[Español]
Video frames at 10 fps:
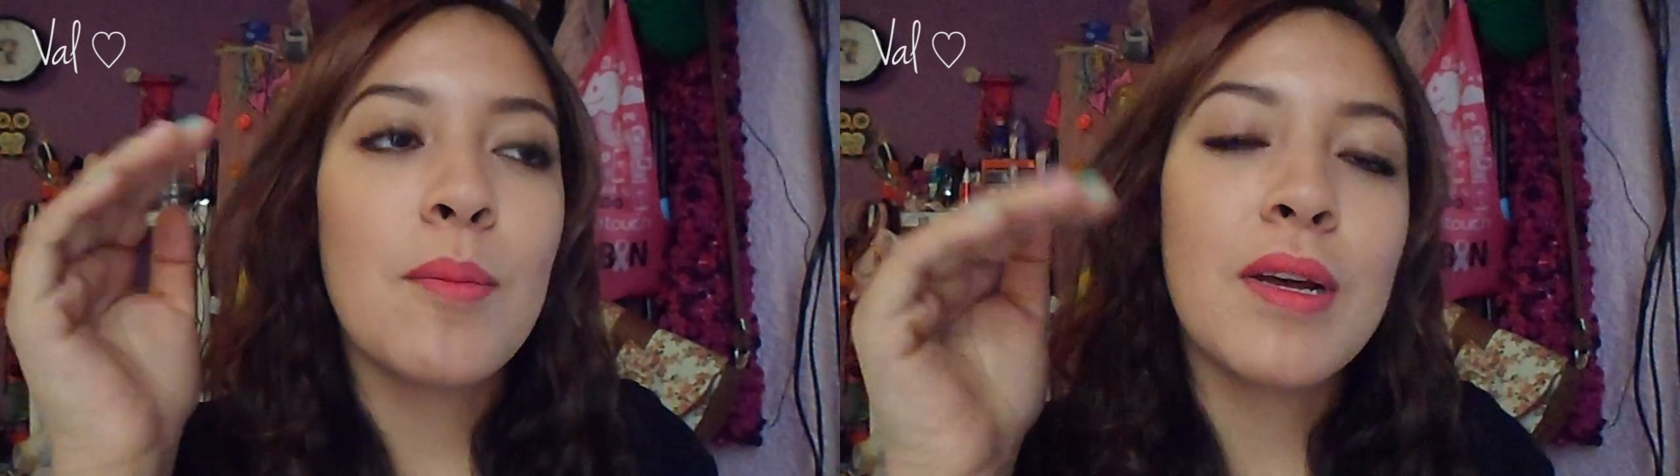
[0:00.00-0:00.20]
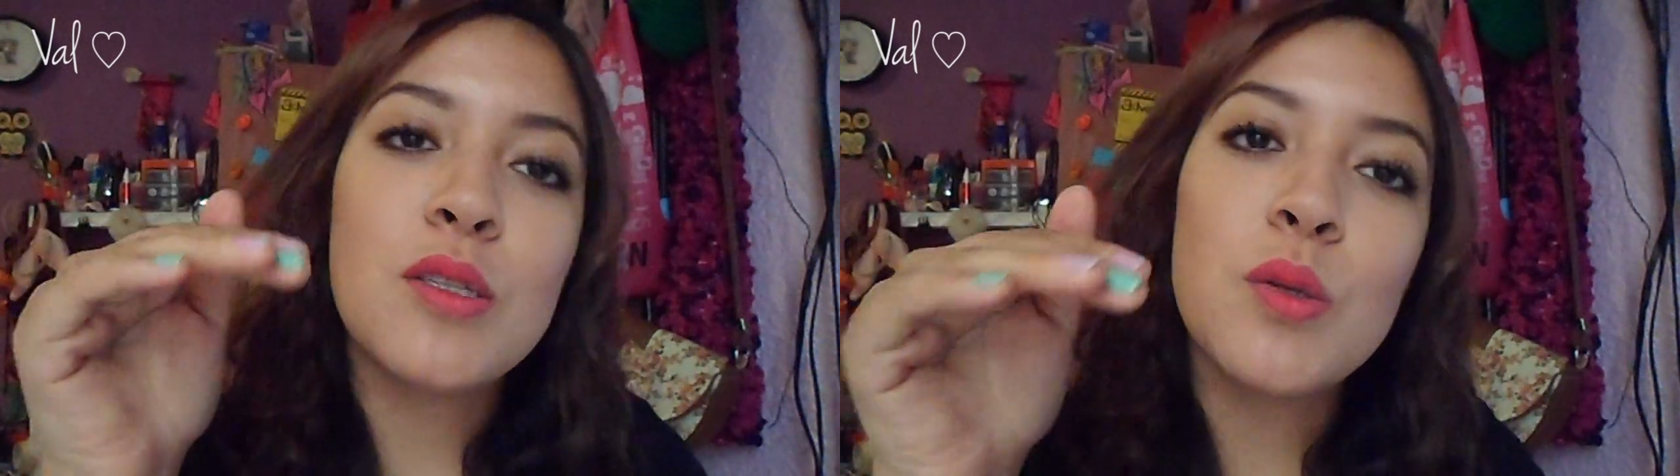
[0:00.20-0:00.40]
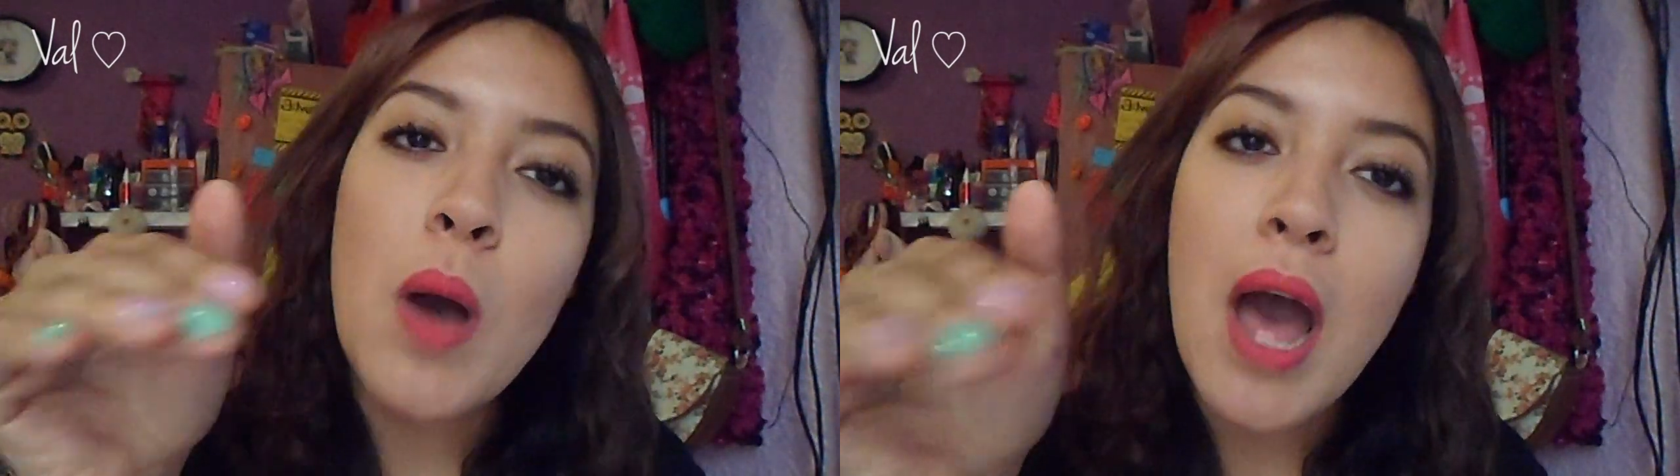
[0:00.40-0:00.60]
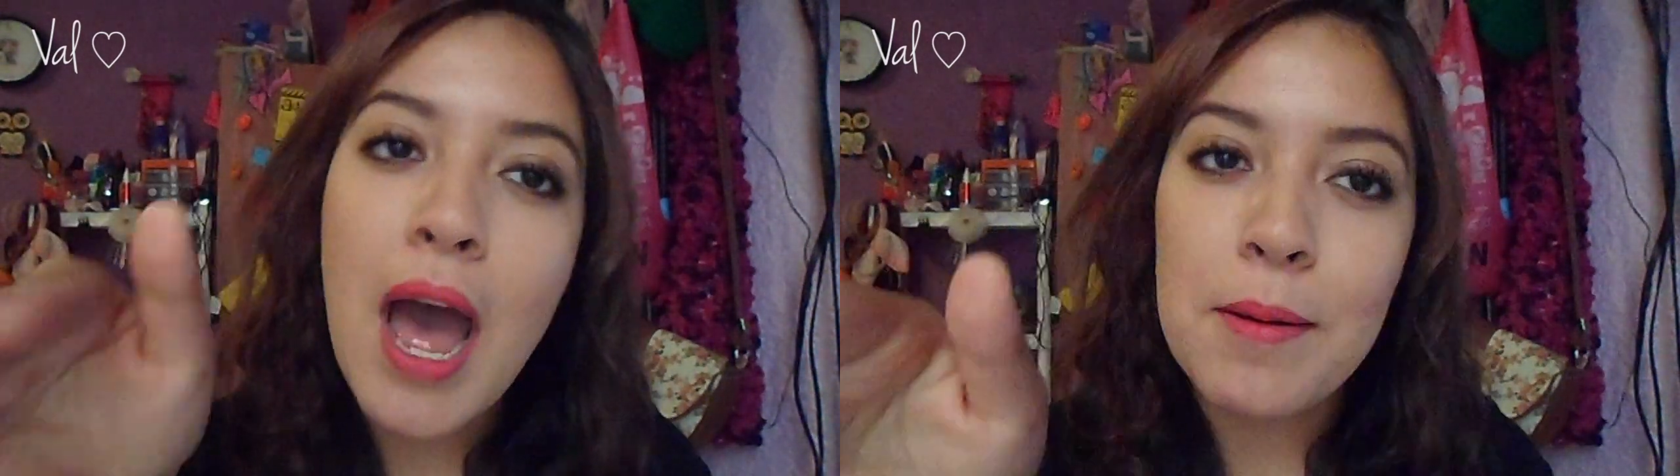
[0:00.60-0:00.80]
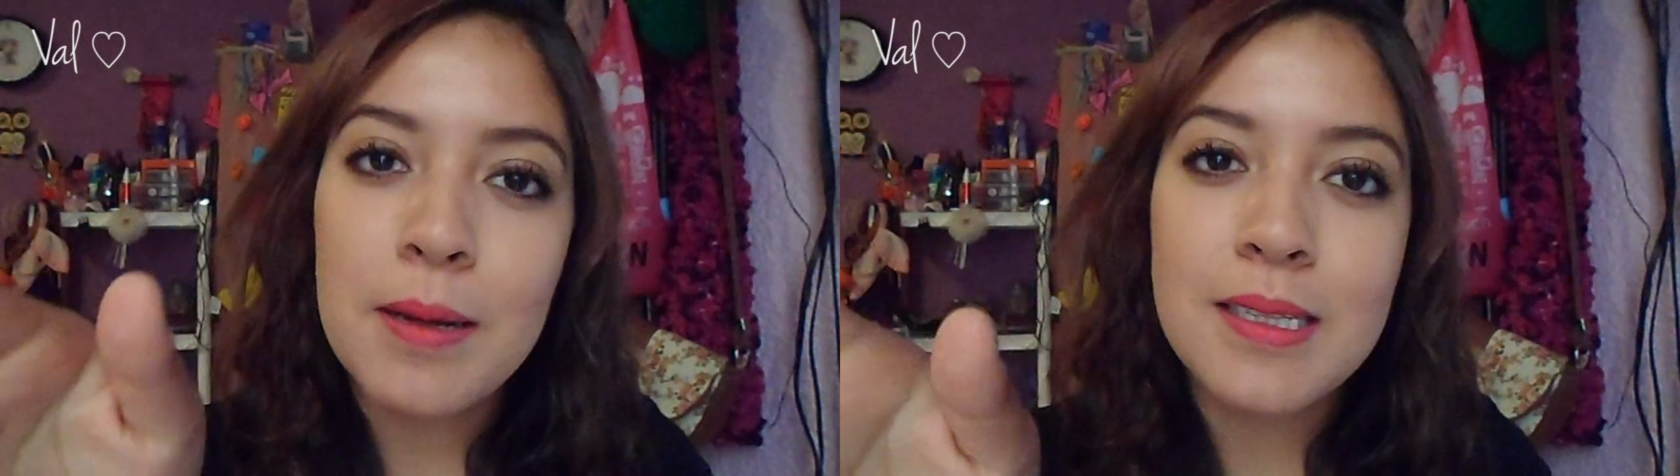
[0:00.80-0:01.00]
más
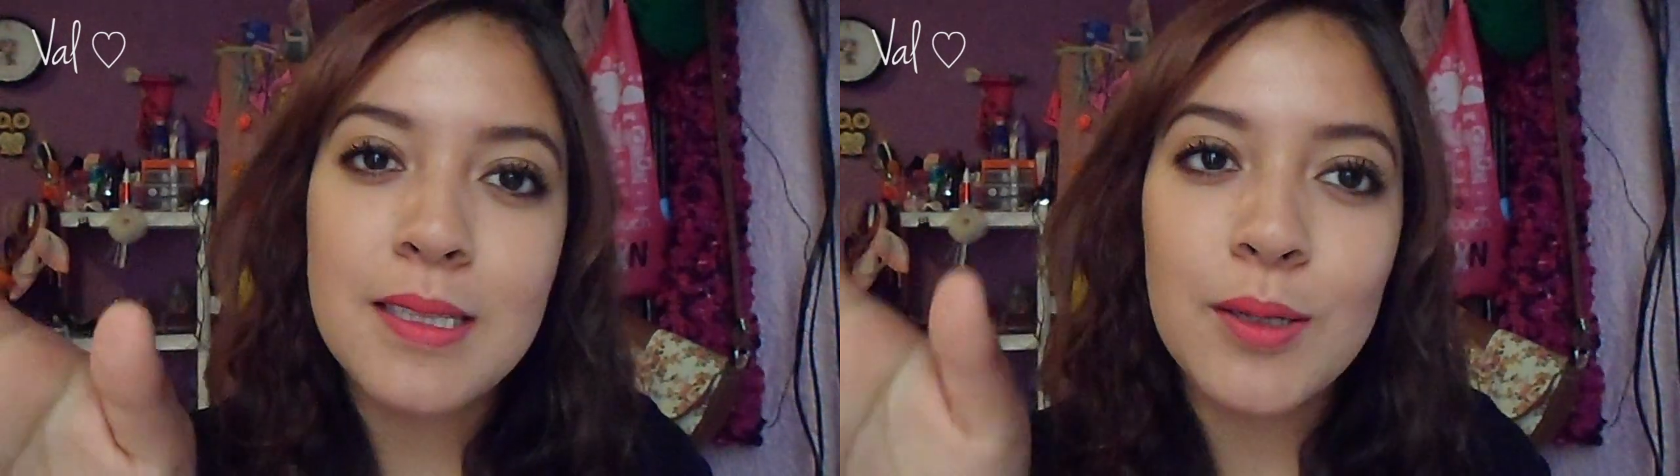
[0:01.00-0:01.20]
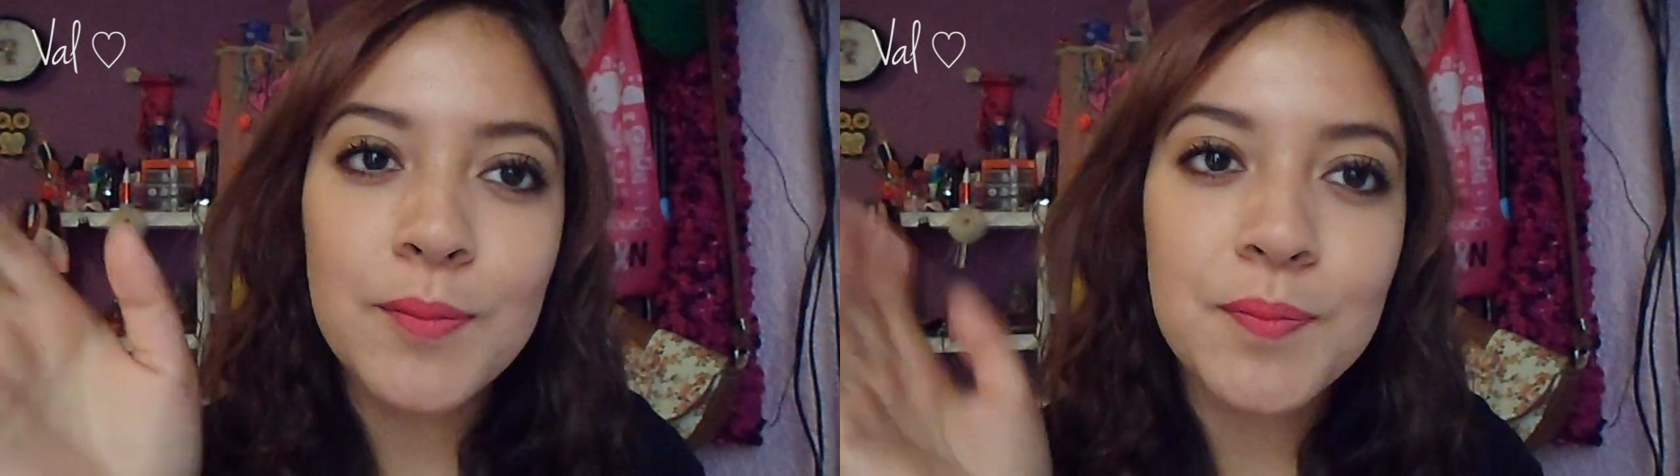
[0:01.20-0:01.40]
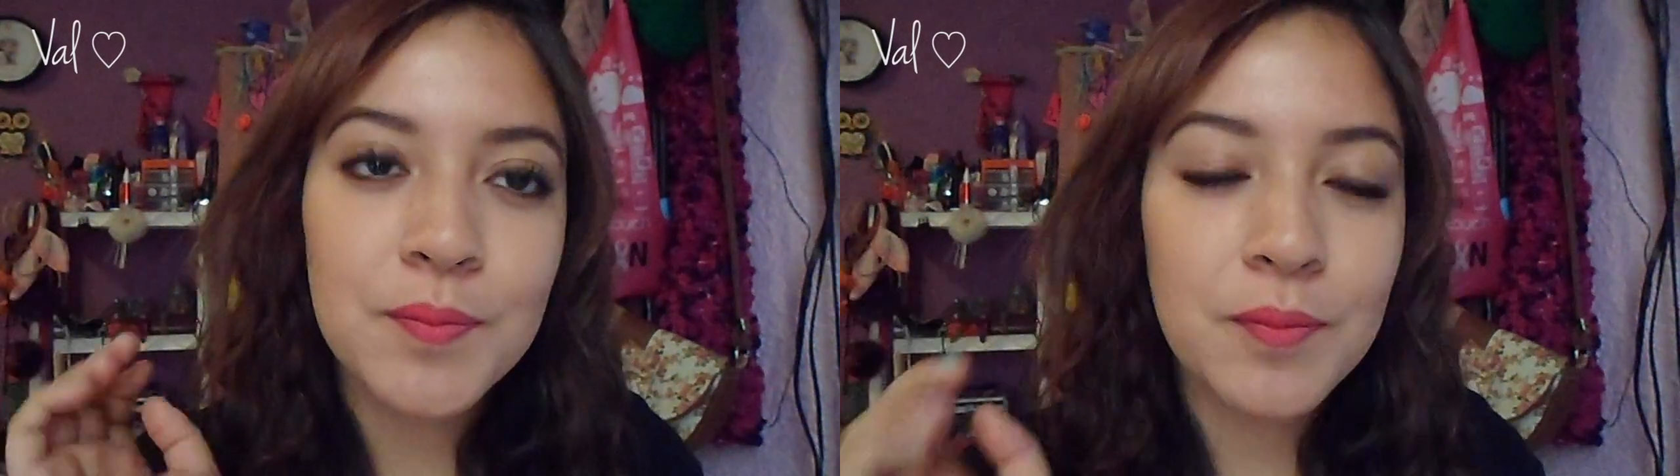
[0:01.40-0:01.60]
suaves, ¿no?